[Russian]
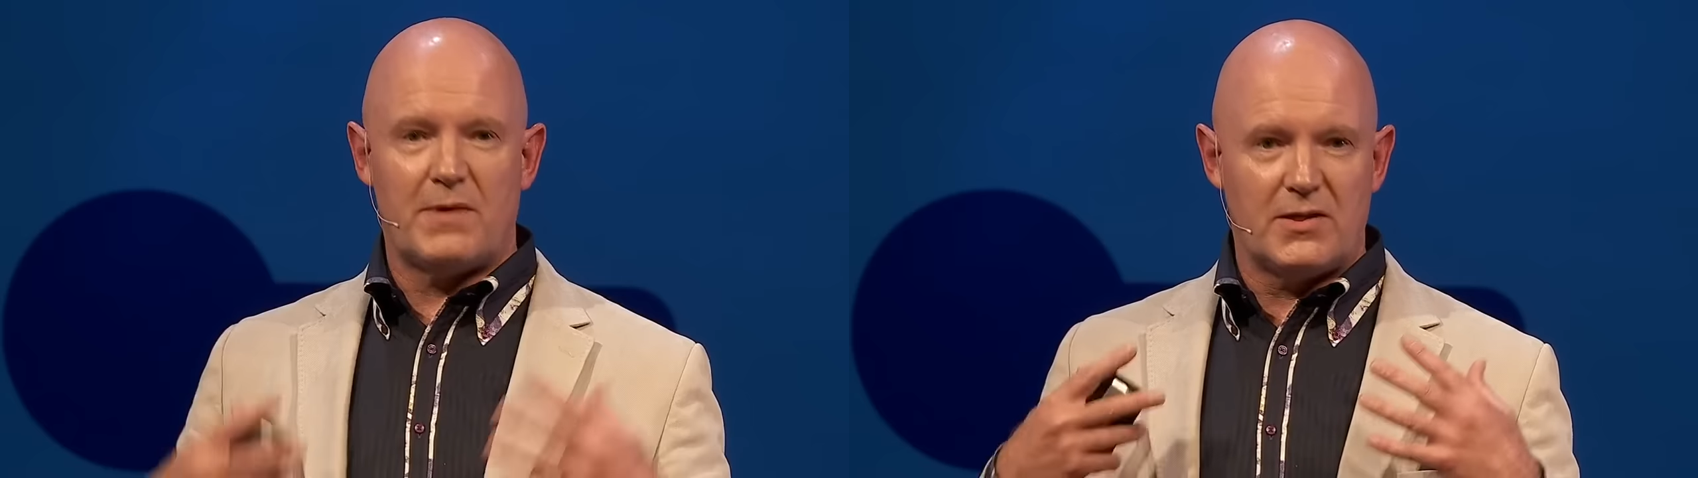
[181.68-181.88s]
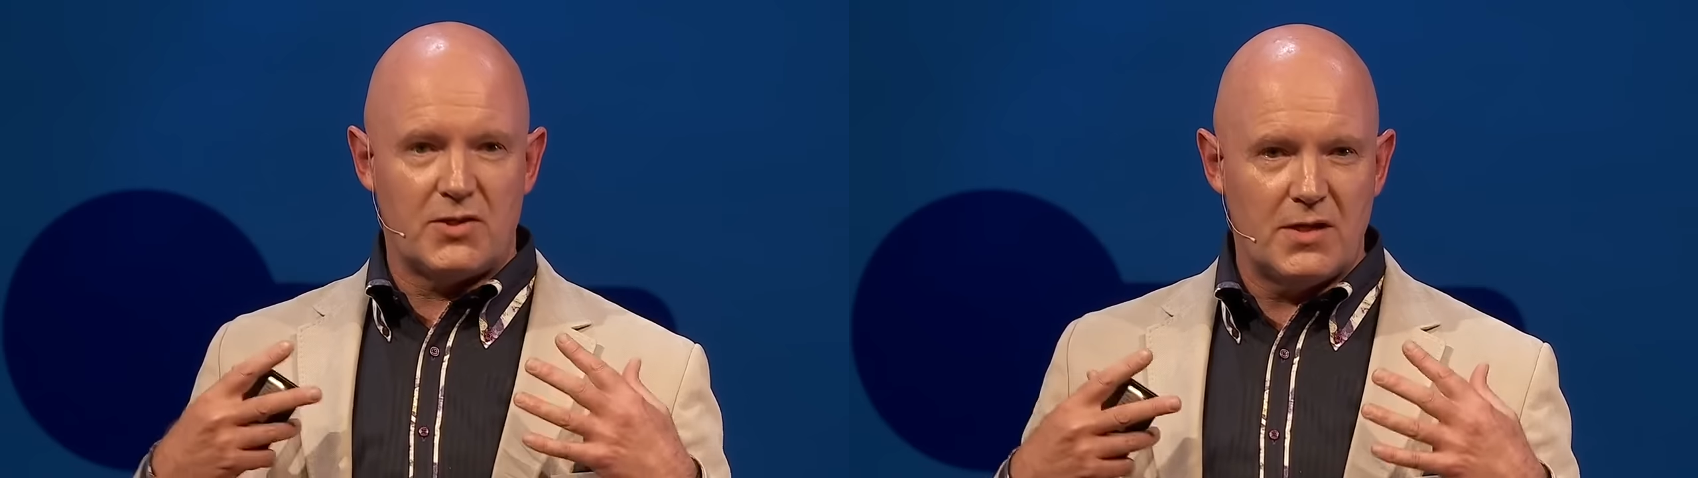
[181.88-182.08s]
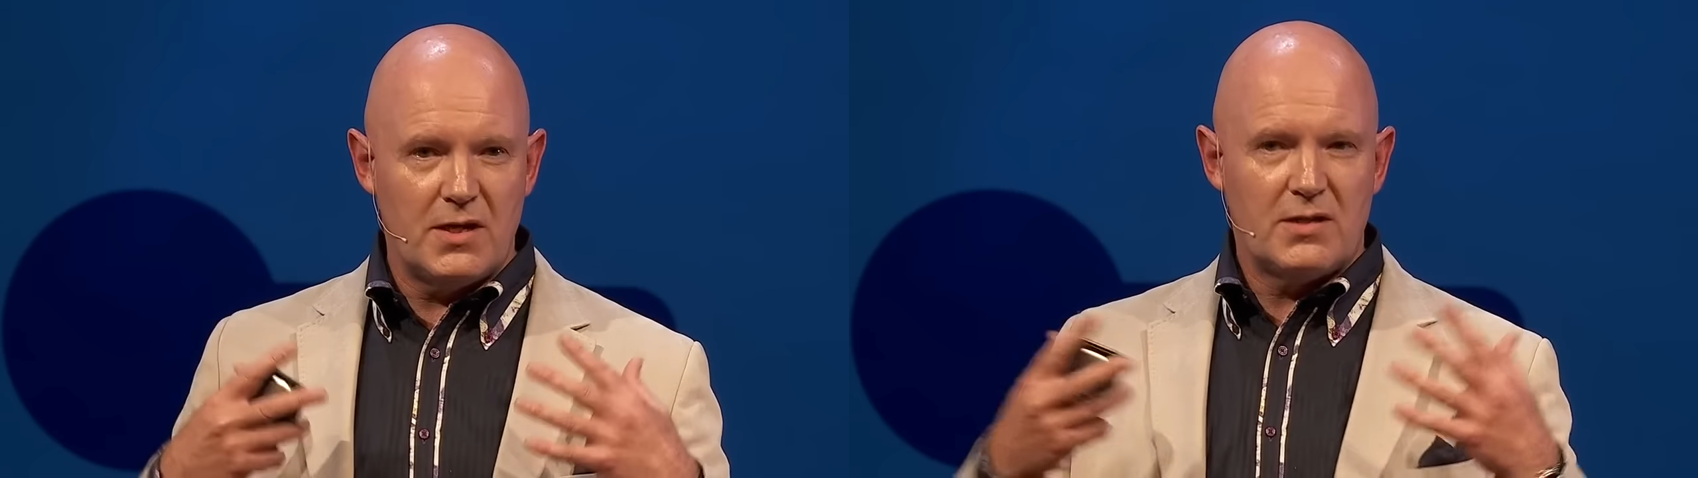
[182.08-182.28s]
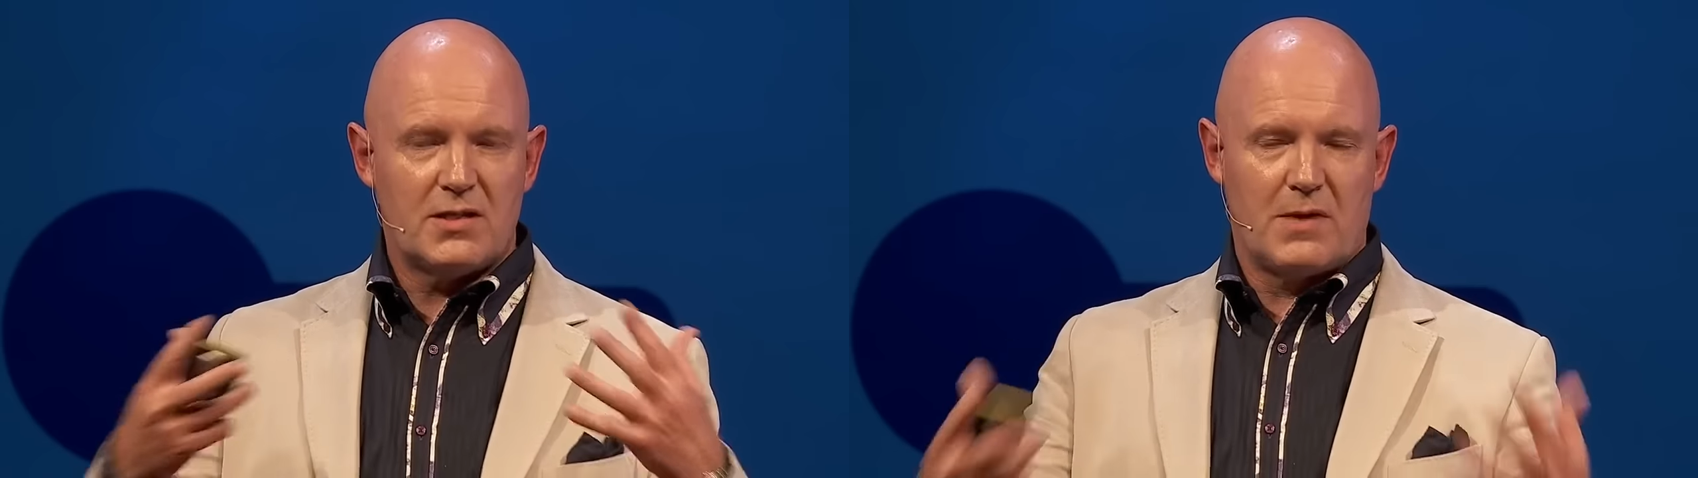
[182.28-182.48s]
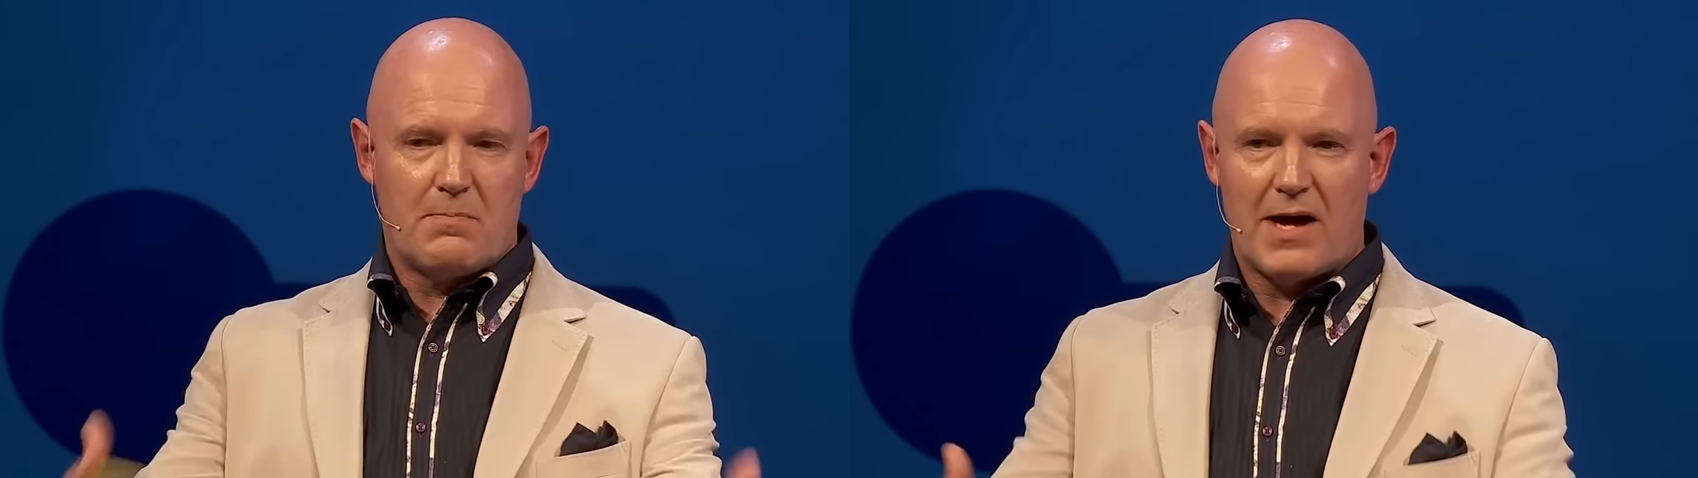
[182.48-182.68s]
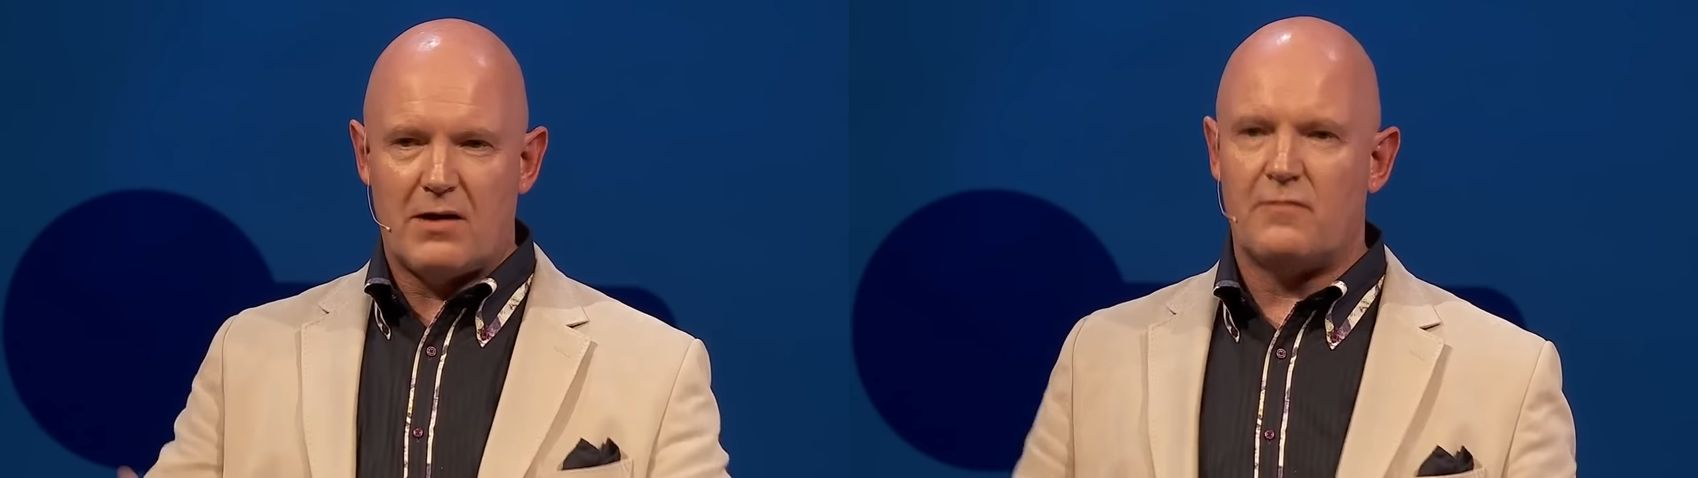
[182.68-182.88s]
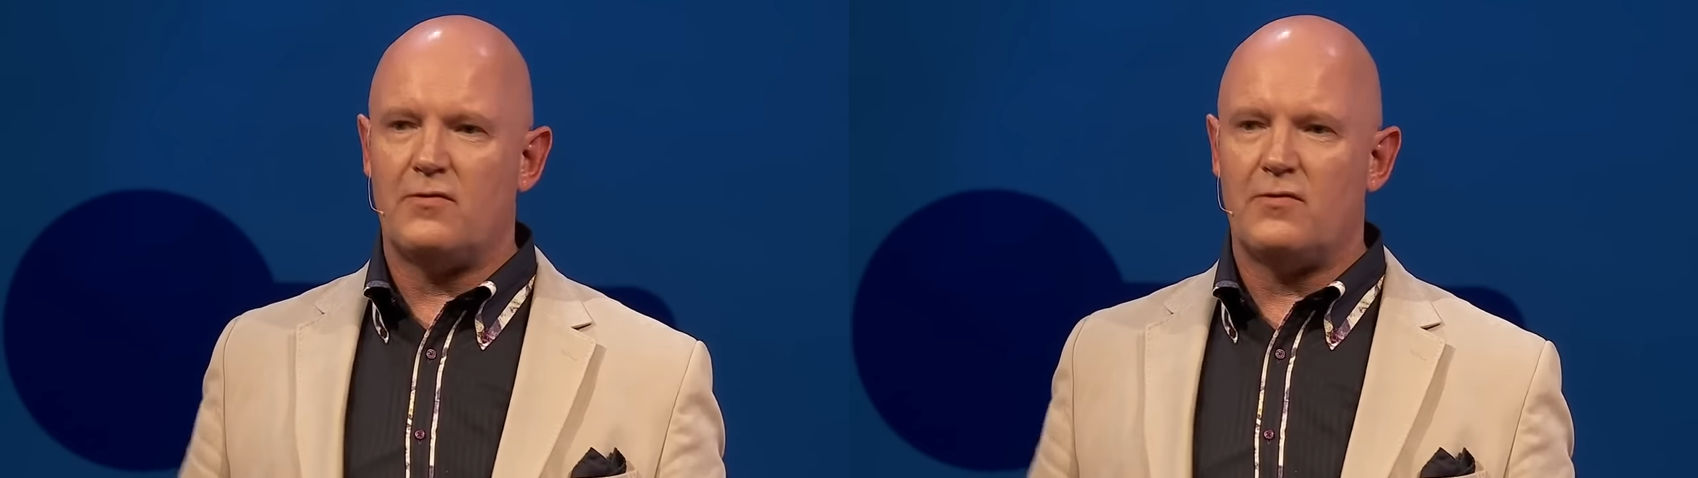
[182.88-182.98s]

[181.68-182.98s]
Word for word: сильной и могла